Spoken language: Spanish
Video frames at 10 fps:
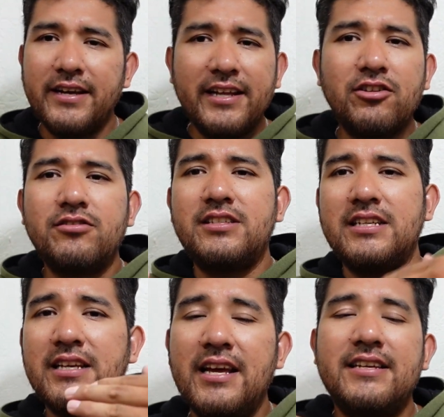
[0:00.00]

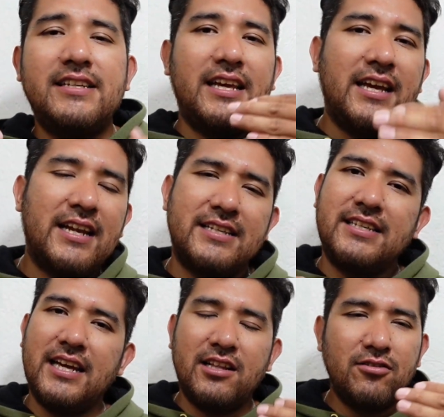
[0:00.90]
Entonces seguí
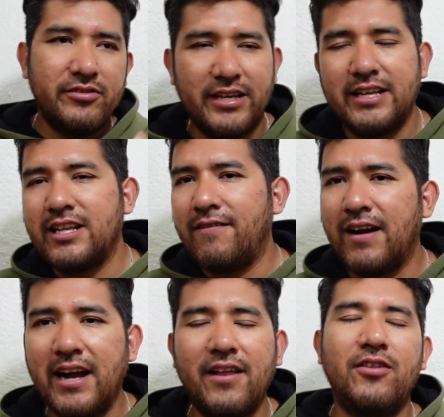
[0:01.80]
creciendo, seguí
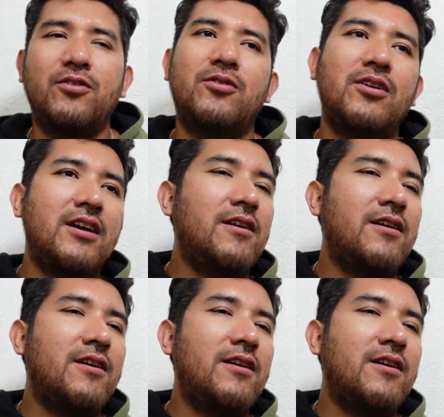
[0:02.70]
trabajando,